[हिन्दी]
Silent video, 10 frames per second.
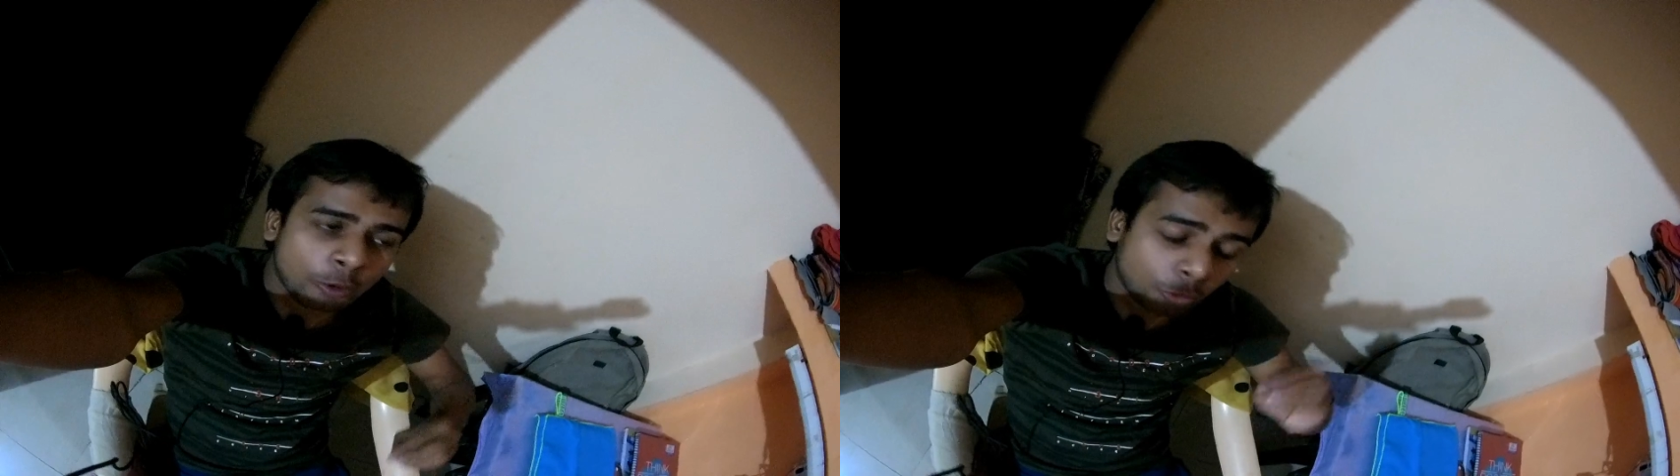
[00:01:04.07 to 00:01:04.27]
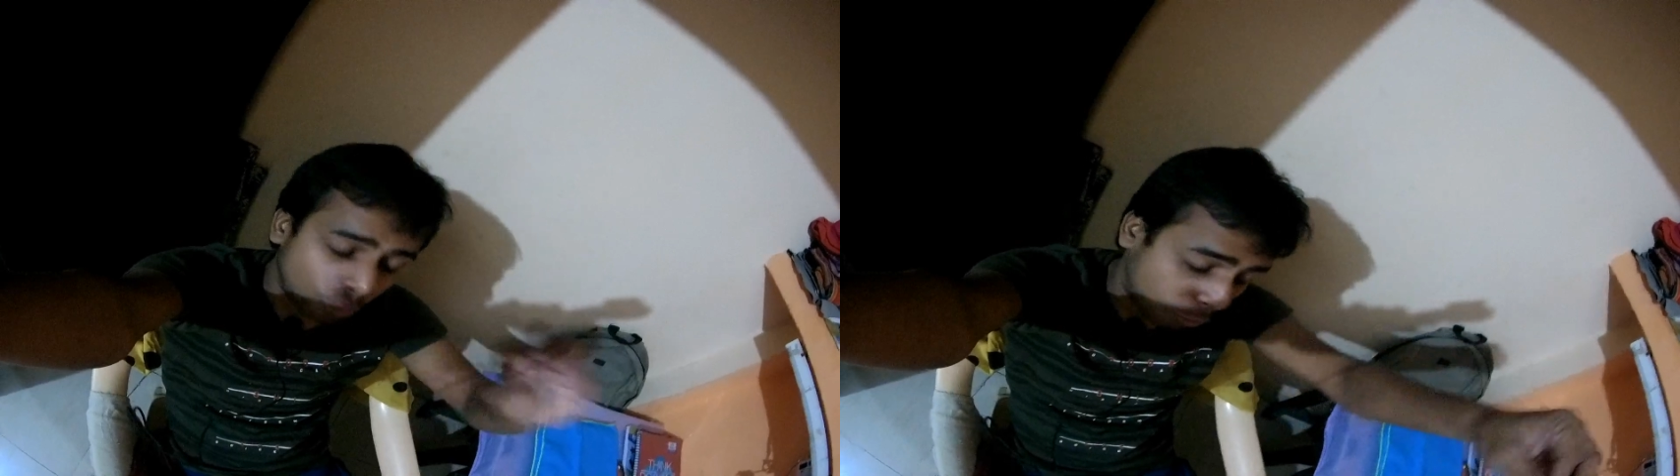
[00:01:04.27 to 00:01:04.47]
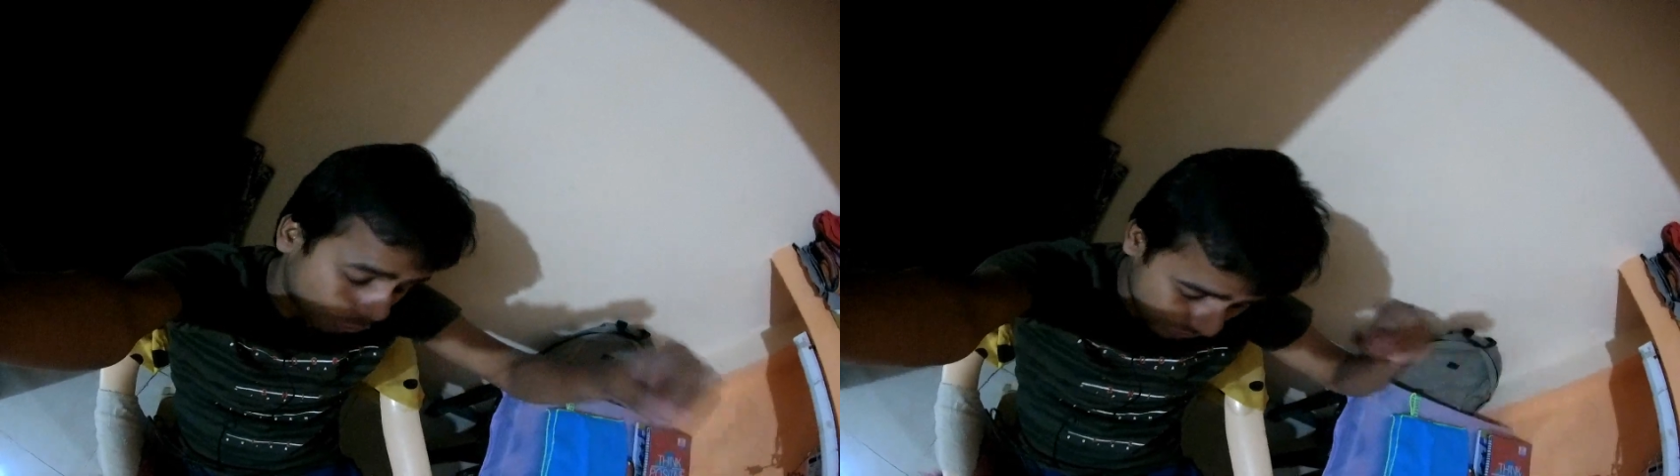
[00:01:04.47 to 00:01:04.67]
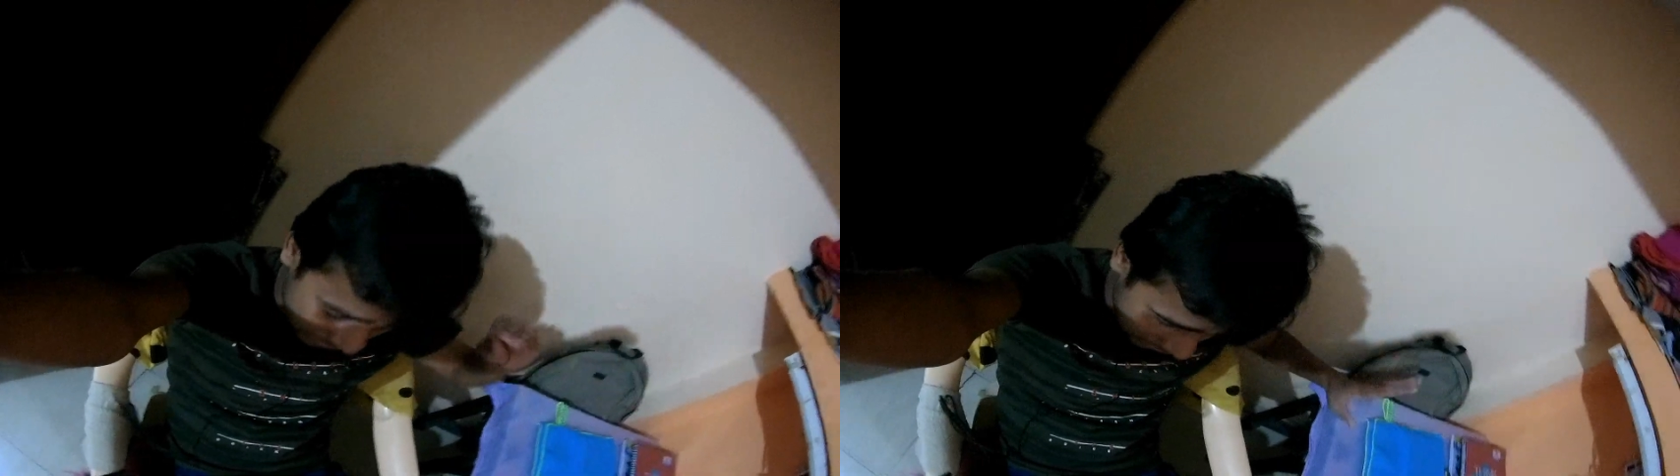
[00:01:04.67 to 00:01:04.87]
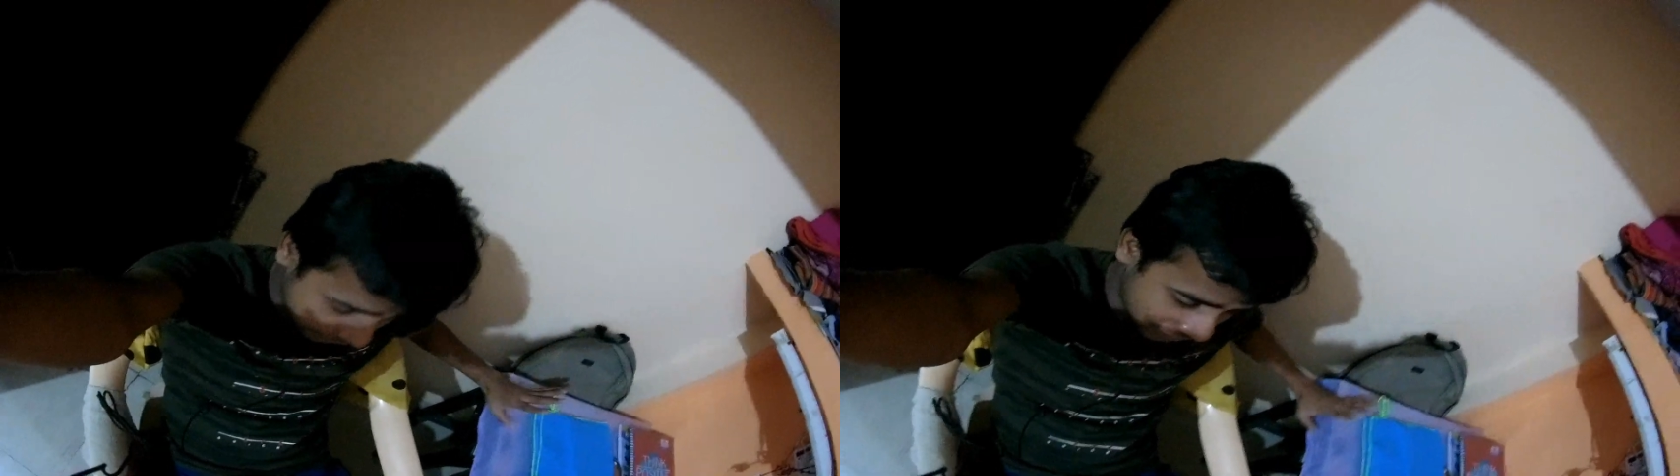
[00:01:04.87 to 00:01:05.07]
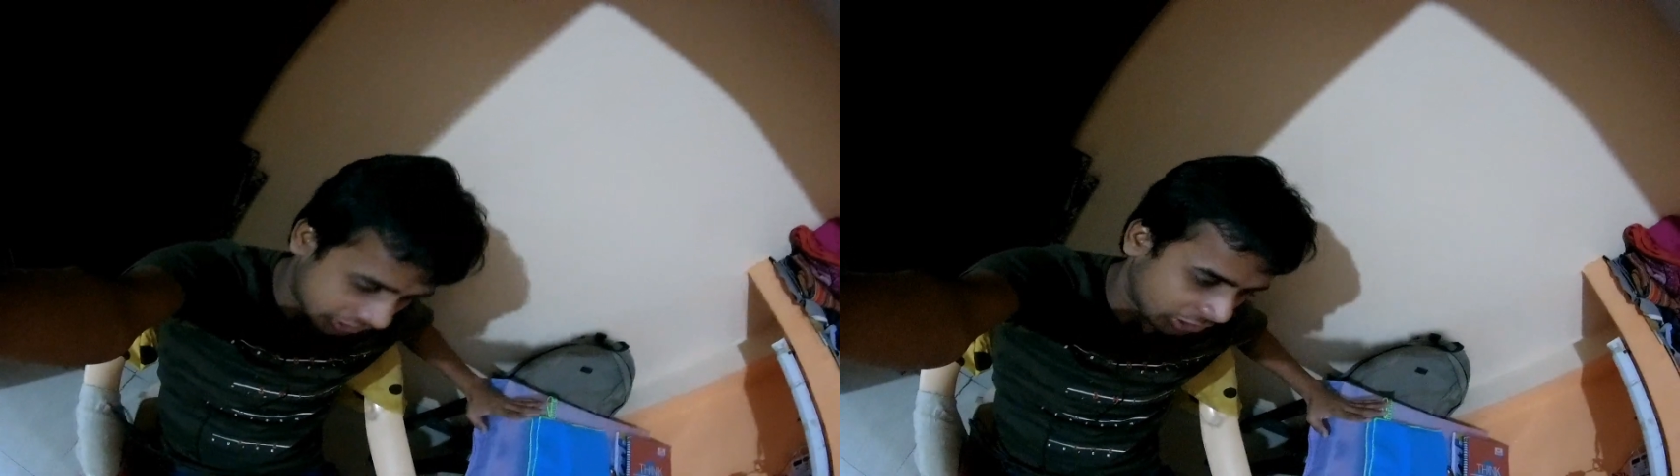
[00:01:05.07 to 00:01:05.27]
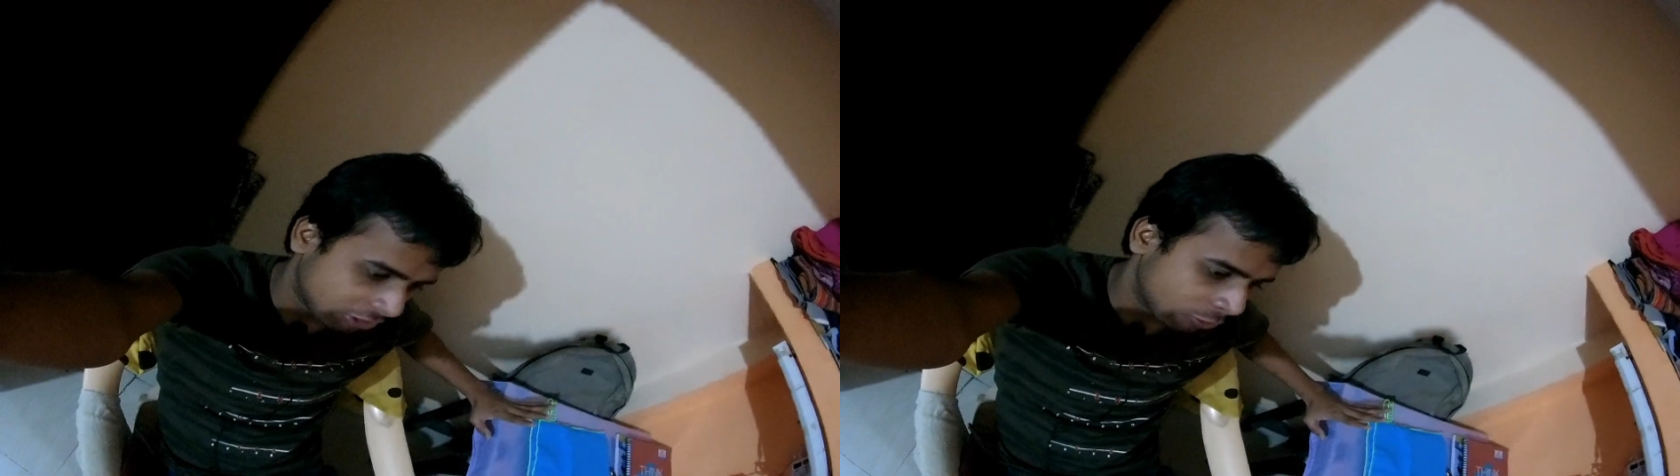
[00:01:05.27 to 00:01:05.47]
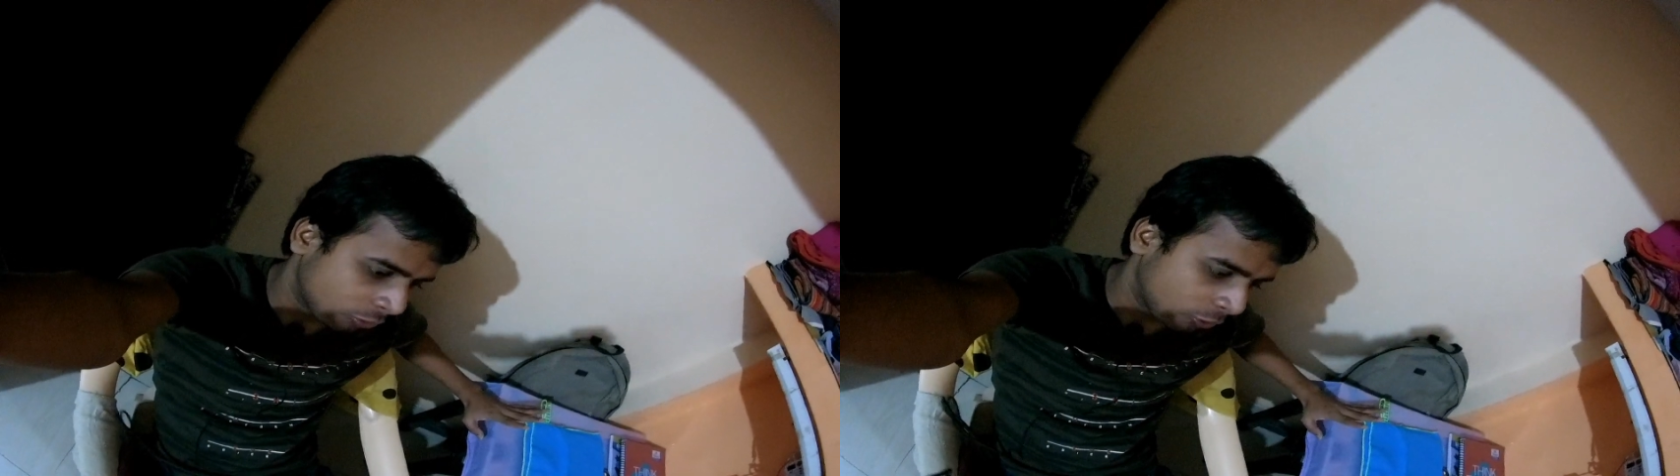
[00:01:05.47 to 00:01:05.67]
आया हूँ ड्रोन से डिलीवरी करना
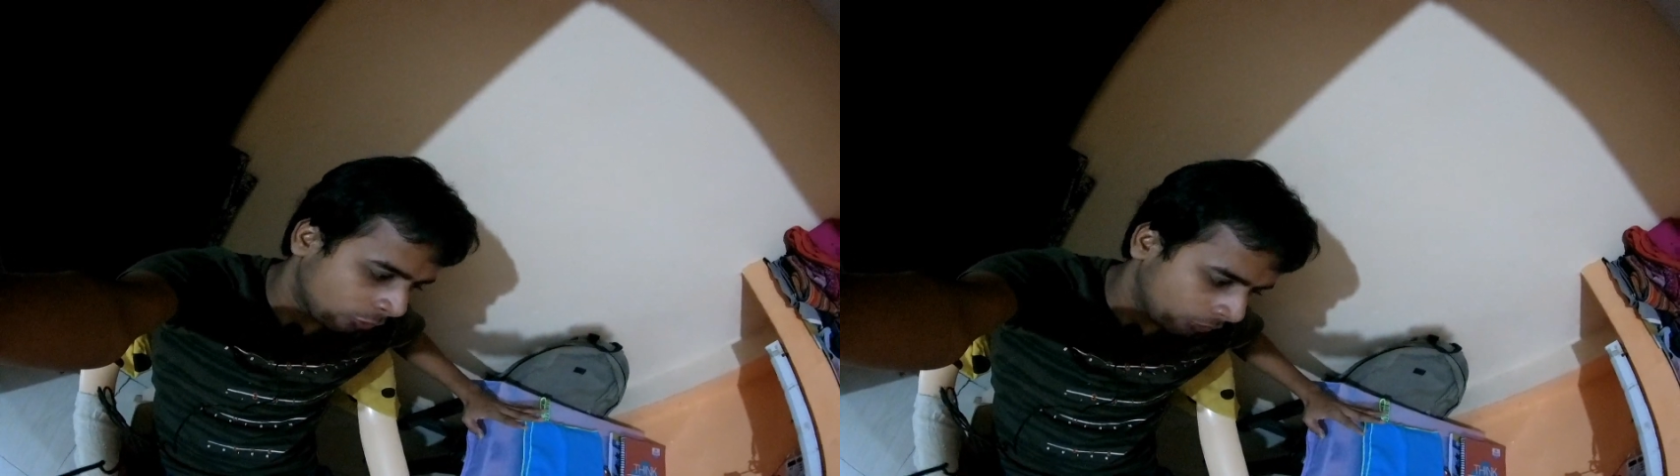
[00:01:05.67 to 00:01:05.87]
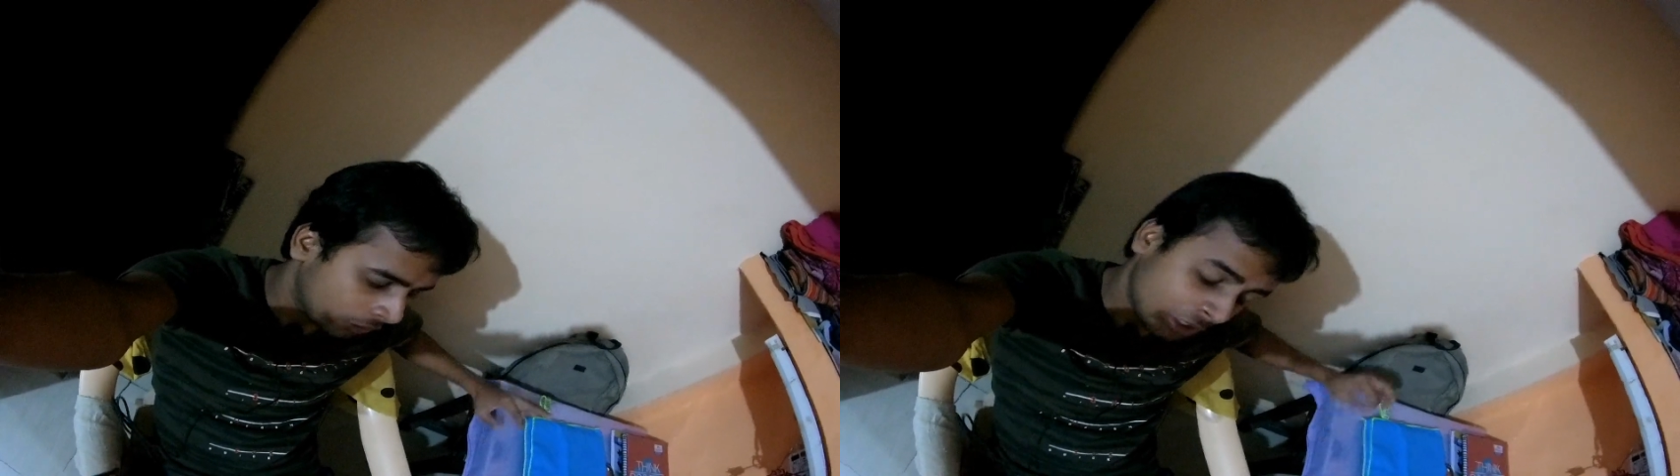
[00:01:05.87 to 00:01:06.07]
चालू करो